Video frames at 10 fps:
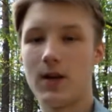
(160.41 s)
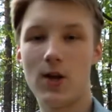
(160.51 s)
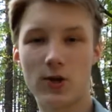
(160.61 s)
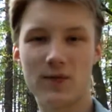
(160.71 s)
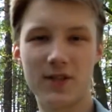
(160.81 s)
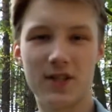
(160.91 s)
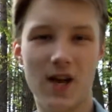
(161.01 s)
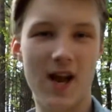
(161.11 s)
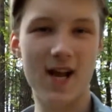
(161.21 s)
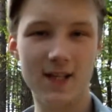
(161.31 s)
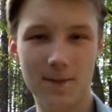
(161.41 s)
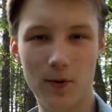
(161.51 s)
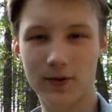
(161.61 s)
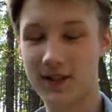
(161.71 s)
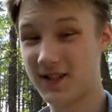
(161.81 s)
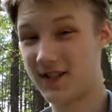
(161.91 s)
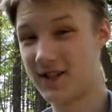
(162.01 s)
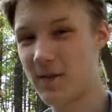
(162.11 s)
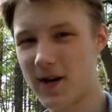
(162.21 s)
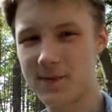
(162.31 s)
I oczywiście e-sport
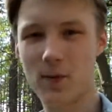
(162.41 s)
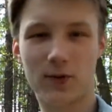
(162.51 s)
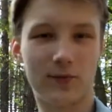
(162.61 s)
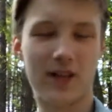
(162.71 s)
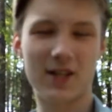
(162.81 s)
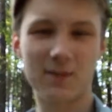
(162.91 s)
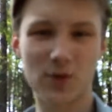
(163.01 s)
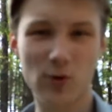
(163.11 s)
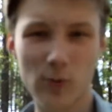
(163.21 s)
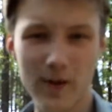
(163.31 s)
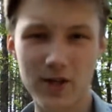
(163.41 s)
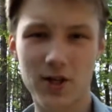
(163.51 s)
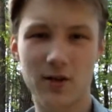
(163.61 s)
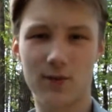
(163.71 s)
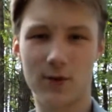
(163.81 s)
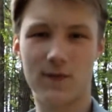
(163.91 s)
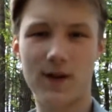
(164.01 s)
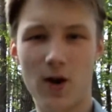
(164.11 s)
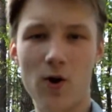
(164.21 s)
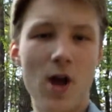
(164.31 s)
cybersport w dalszym ciągu będzie się
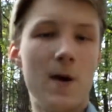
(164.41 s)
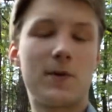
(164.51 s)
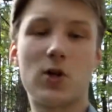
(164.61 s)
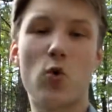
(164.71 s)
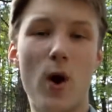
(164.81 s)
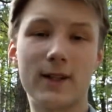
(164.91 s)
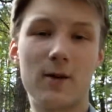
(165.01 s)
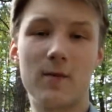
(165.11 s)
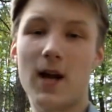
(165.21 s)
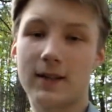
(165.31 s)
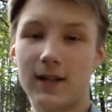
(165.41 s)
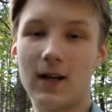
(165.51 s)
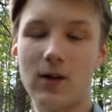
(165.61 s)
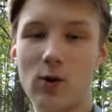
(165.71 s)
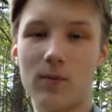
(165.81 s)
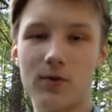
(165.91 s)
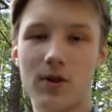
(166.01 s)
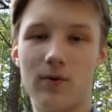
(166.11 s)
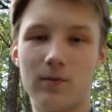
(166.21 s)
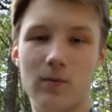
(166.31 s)
rozwijał. Przykładem jak daleko
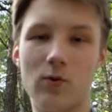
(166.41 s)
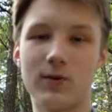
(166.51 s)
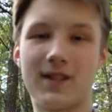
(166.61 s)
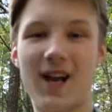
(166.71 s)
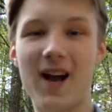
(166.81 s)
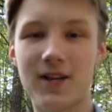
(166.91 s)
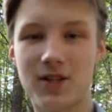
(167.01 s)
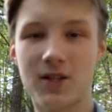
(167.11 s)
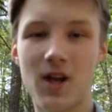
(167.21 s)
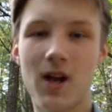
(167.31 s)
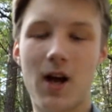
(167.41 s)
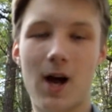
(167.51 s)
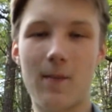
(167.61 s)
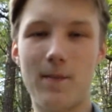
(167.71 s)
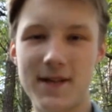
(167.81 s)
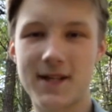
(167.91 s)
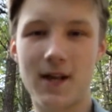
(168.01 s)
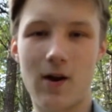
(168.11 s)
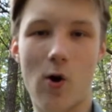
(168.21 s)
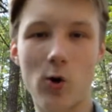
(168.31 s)
może, mogą zajść
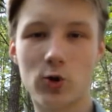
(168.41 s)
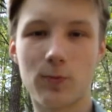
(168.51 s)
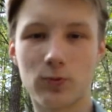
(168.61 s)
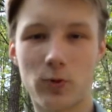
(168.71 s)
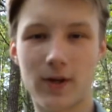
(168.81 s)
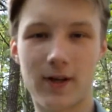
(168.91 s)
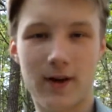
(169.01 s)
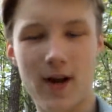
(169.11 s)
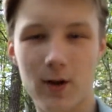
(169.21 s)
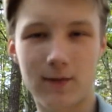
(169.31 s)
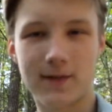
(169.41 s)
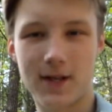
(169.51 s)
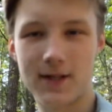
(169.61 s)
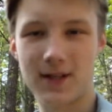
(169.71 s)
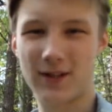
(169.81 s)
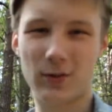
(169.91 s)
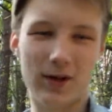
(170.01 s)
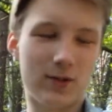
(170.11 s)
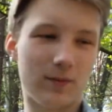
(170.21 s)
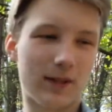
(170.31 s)
ambicje osób, które grają w CSI,
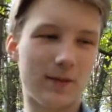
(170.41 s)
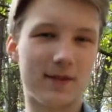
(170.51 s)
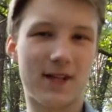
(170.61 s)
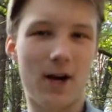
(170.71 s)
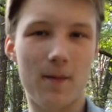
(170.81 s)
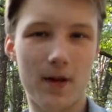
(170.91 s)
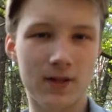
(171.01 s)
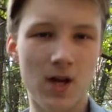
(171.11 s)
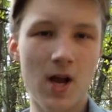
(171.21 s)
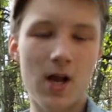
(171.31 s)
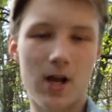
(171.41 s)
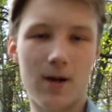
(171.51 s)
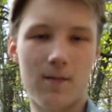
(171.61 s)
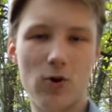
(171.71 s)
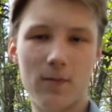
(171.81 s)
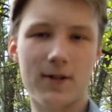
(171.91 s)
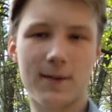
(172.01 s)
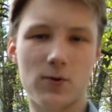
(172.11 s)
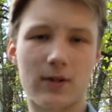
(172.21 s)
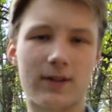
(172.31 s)
które chcą na tym zarabiać. E, mogą być
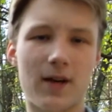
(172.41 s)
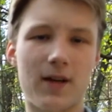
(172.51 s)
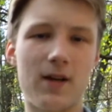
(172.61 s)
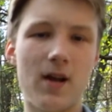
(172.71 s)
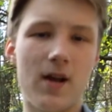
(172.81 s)
na przykład targi